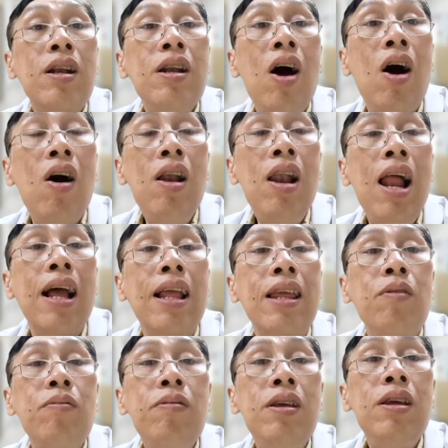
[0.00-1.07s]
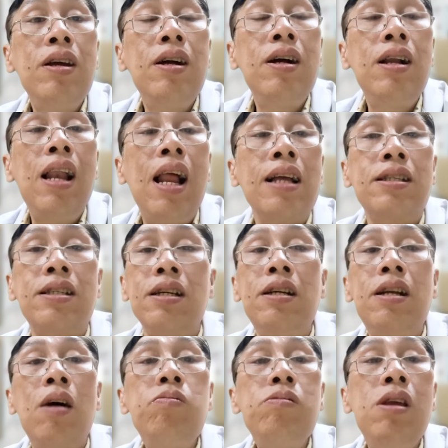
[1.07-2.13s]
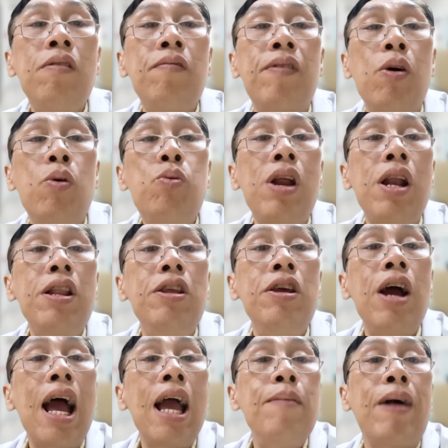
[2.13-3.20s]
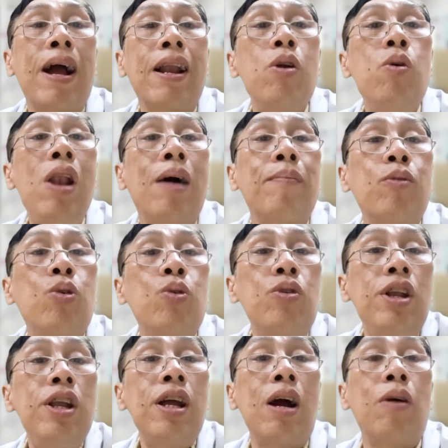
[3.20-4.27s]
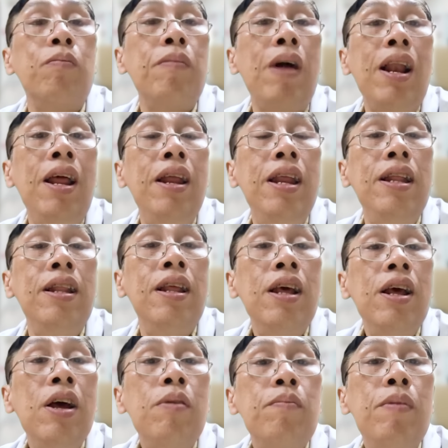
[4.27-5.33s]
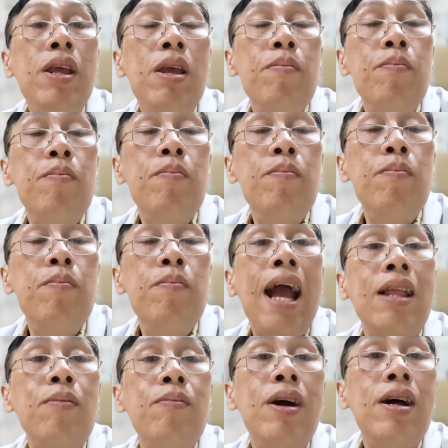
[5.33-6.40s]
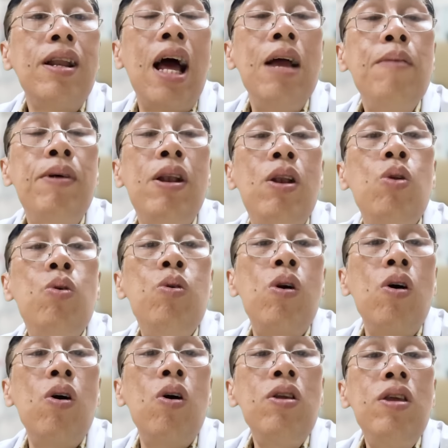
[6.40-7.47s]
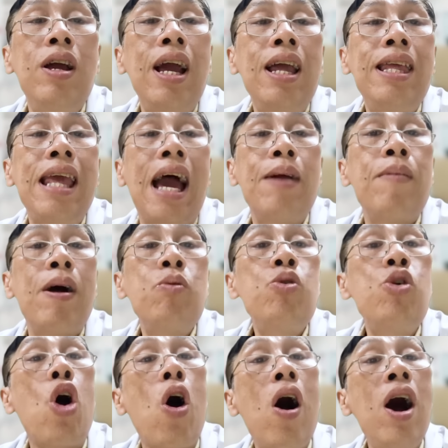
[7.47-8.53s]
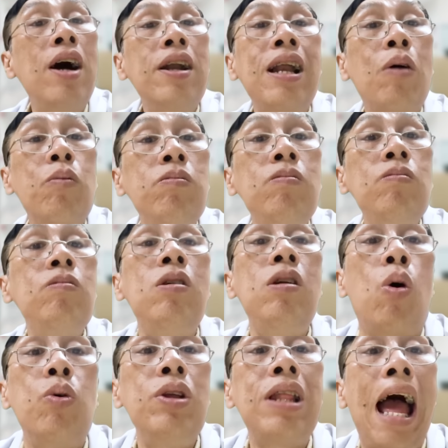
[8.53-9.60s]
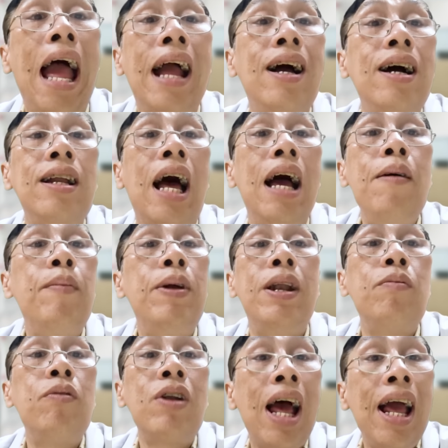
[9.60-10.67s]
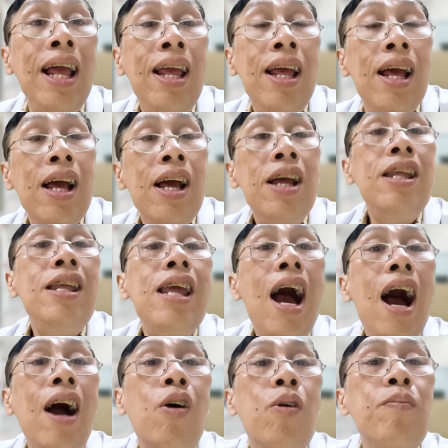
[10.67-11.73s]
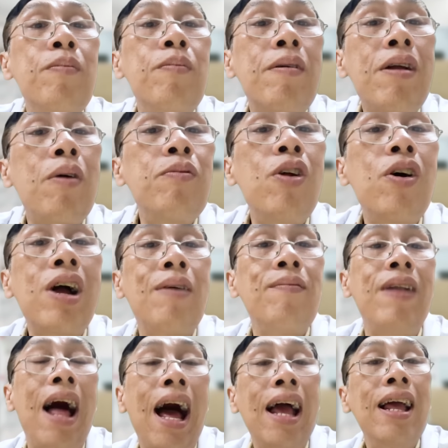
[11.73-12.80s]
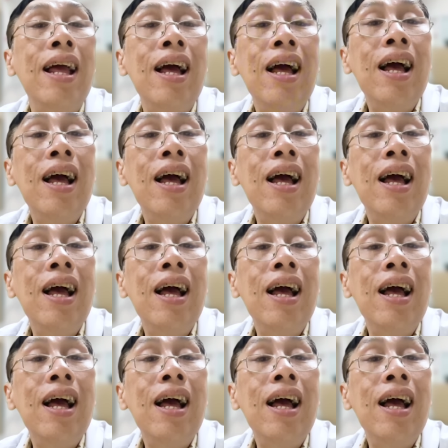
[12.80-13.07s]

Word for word: đó là giống như là sự đóng nhất và đấu tranh giữa hai mặt đối lập của triết học Mã Lenin bởi vì mỗi ngày trong cơ thể mình luôn có những cái chảy máu nhỏ ở trong nội tạng cơ thể mà mình không có đẩy nhờ dạ, cục vâng. máu đông nó cầm lại